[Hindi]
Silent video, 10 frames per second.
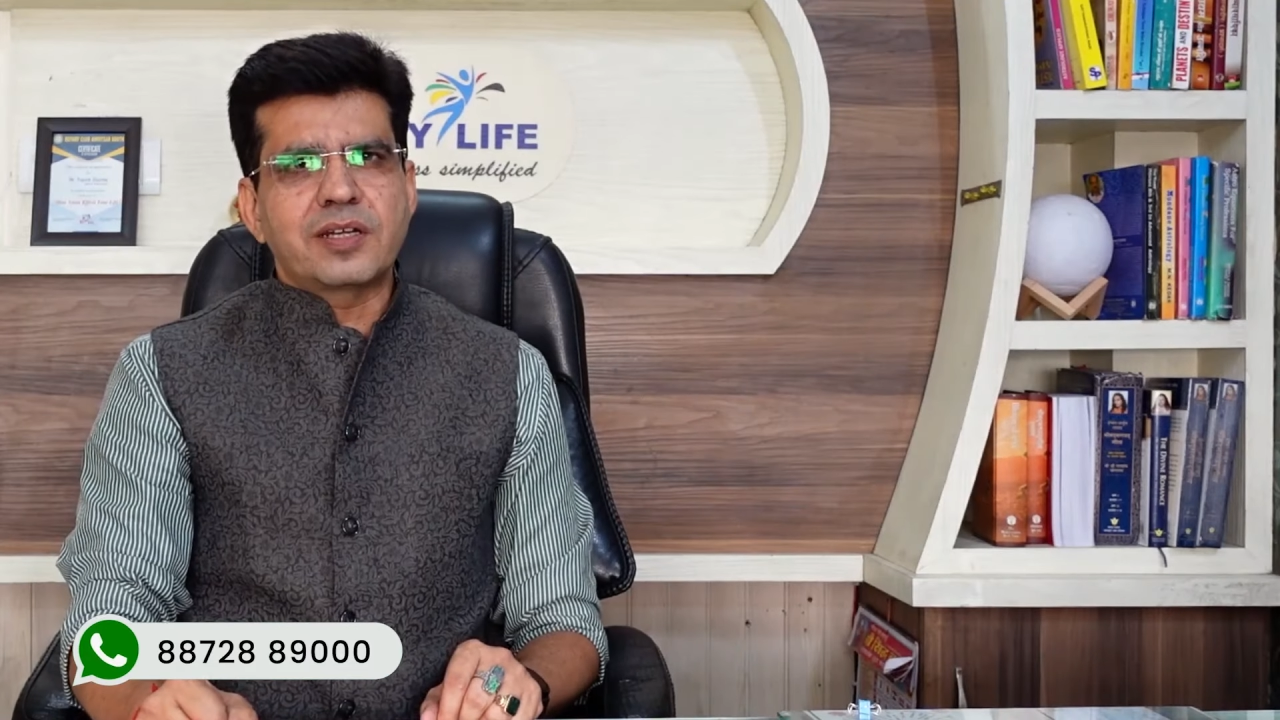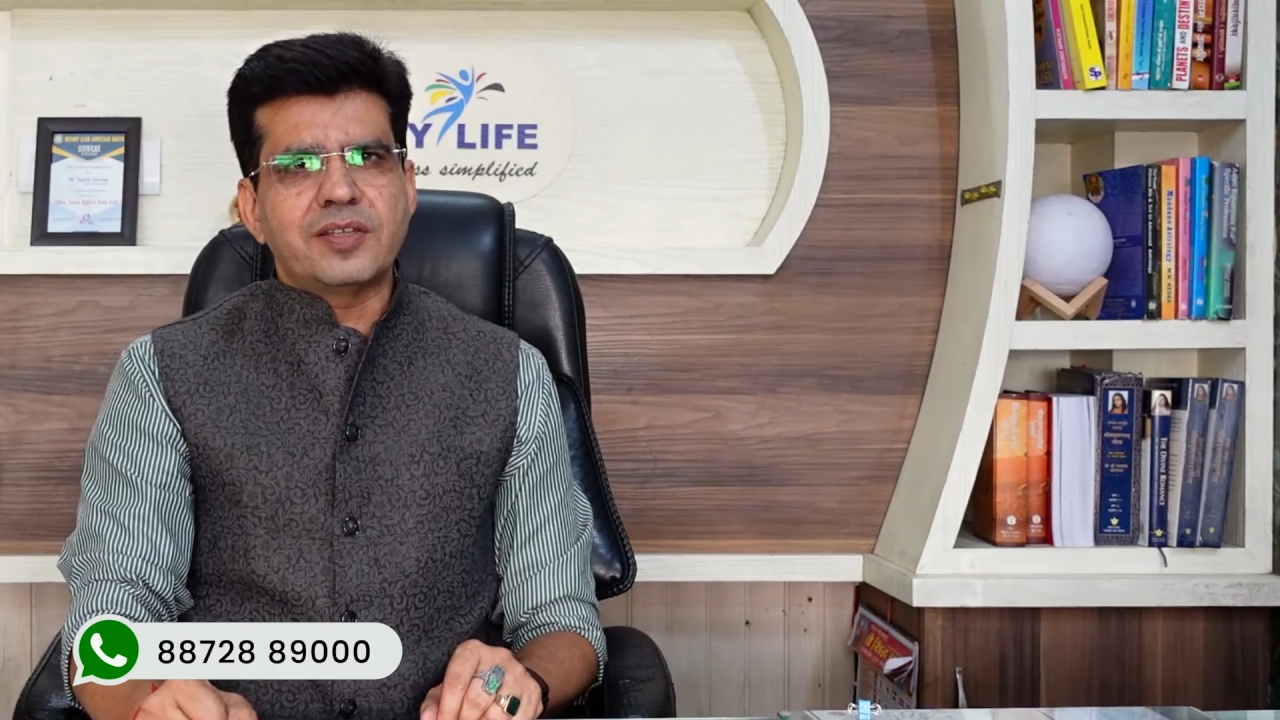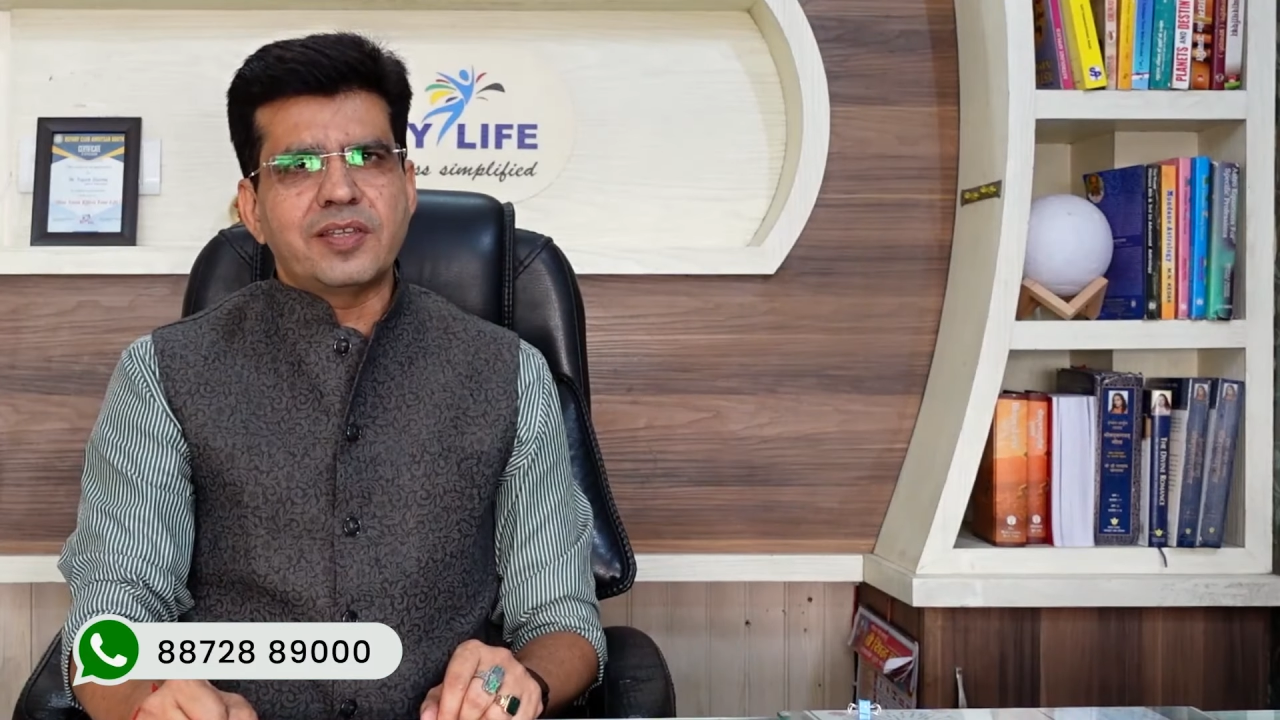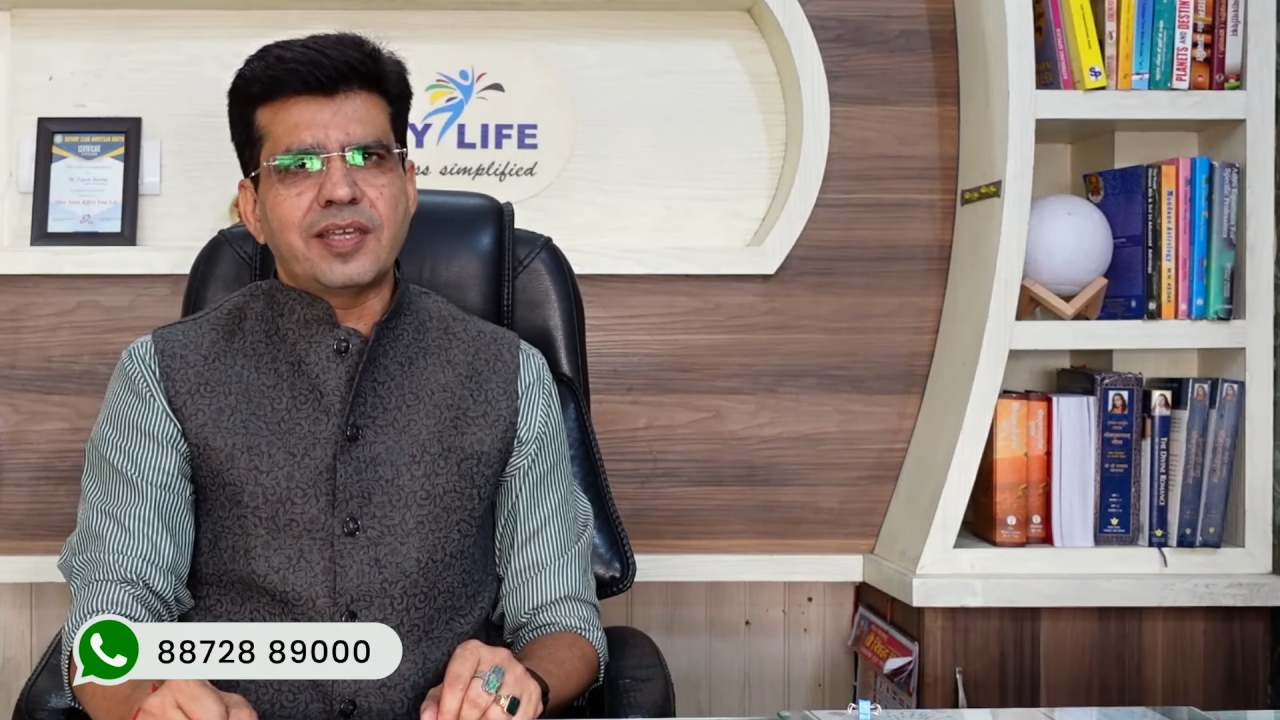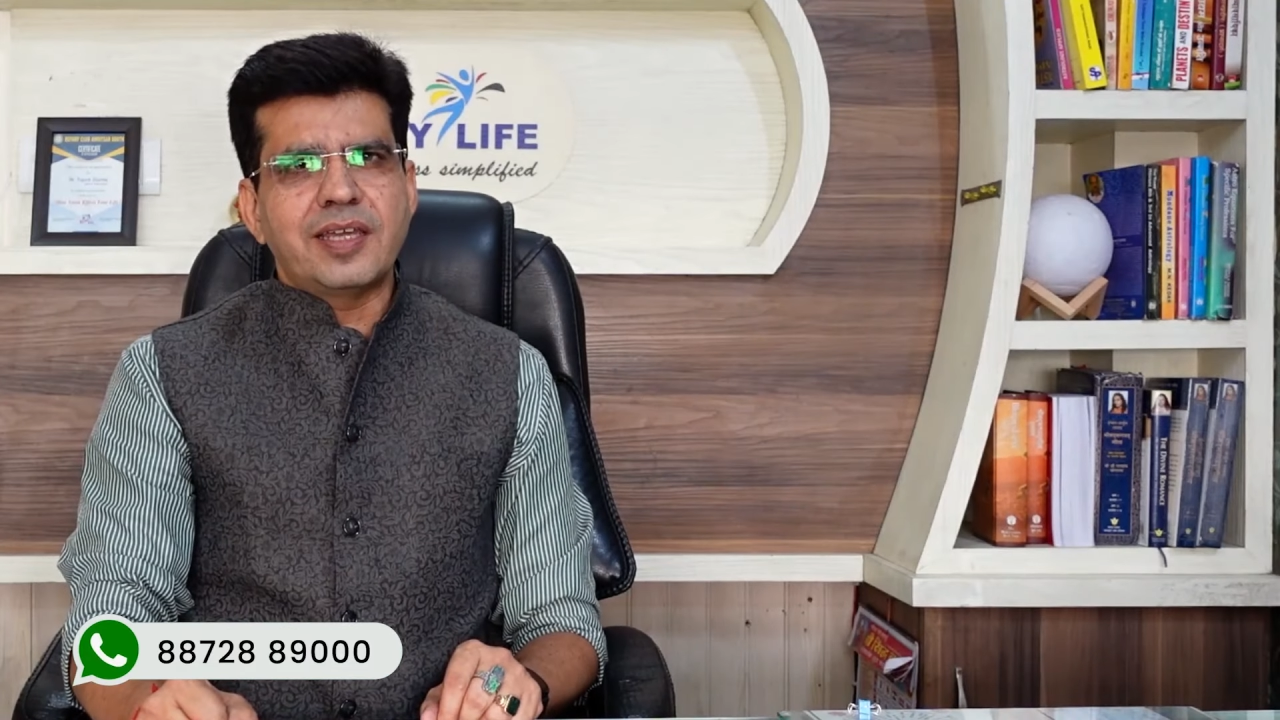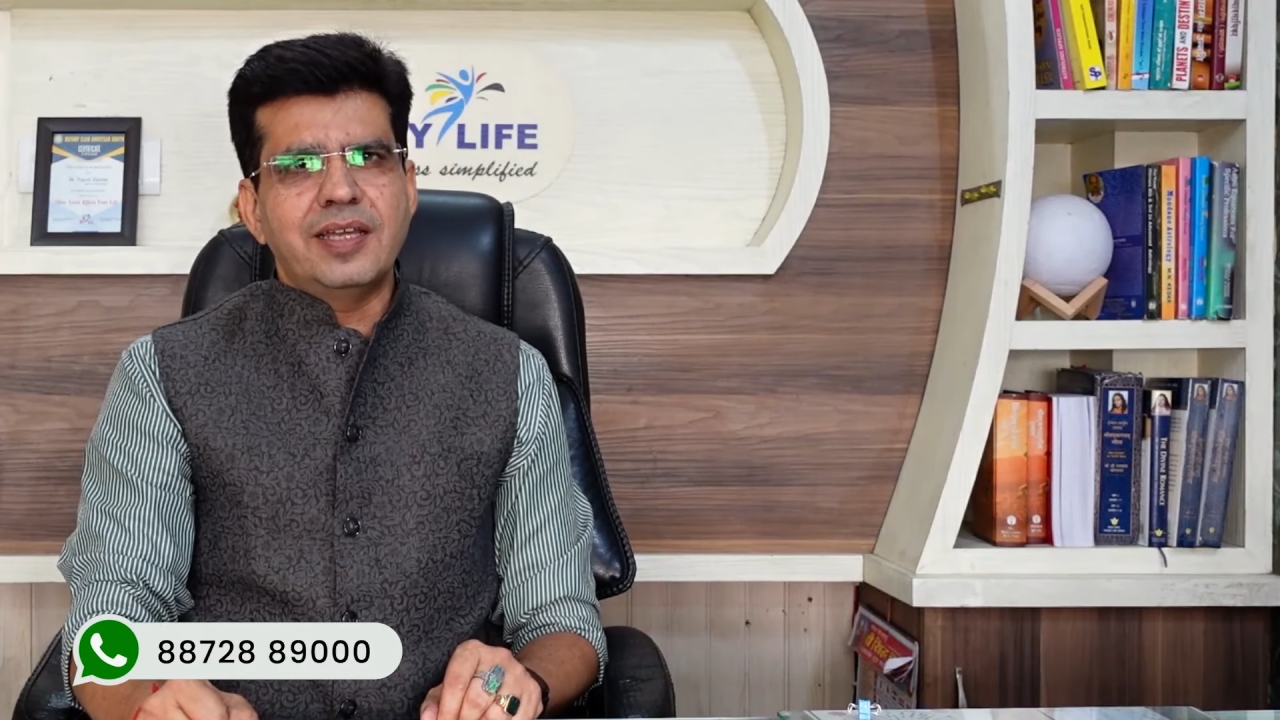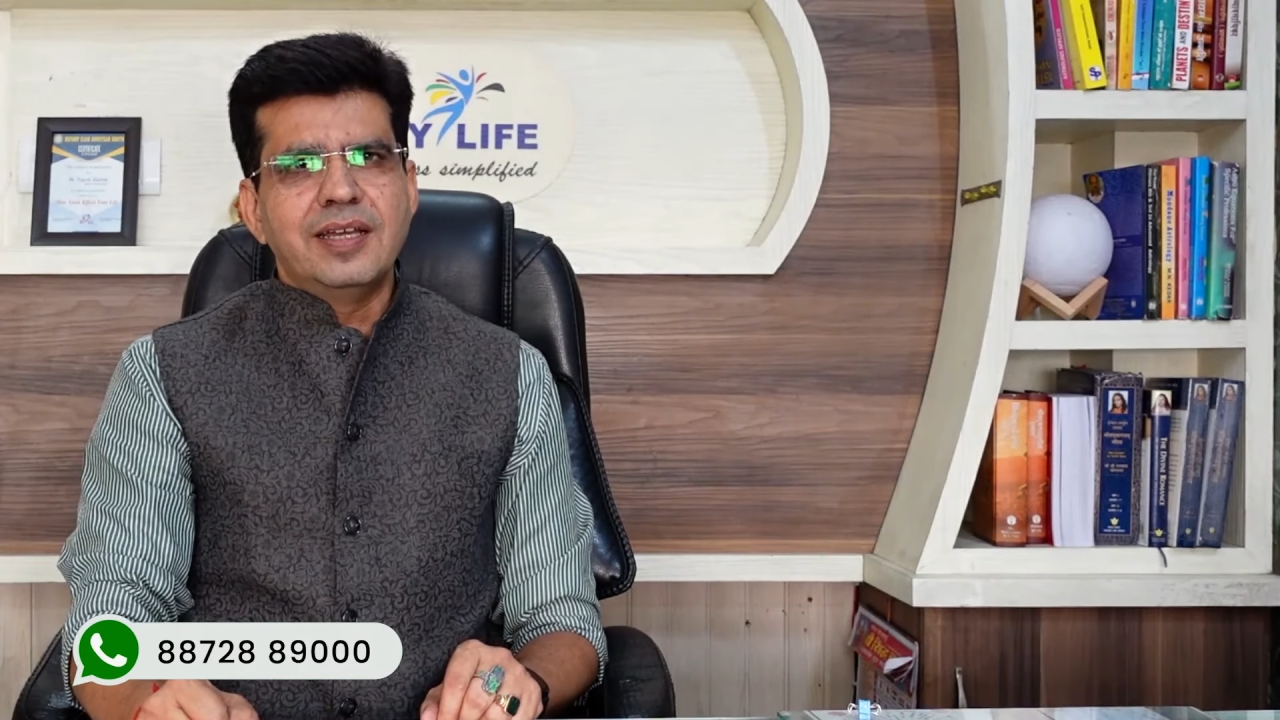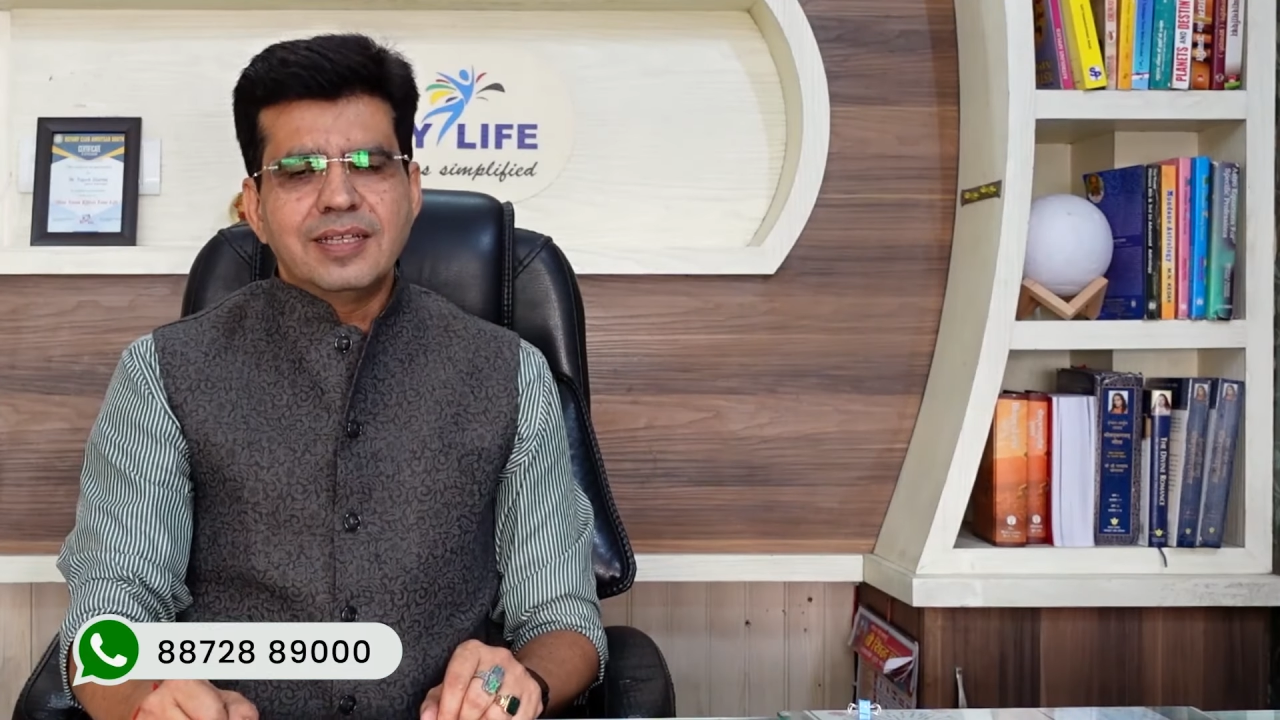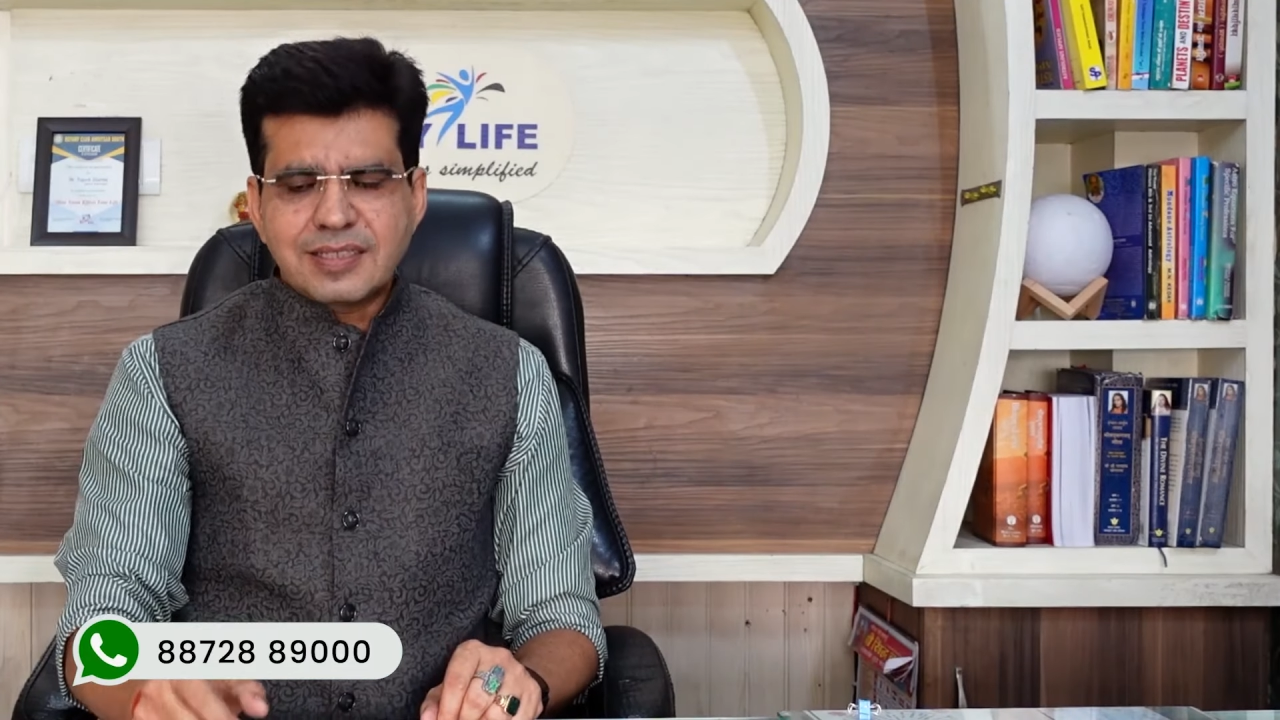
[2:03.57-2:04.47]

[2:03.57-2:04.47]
देते हैं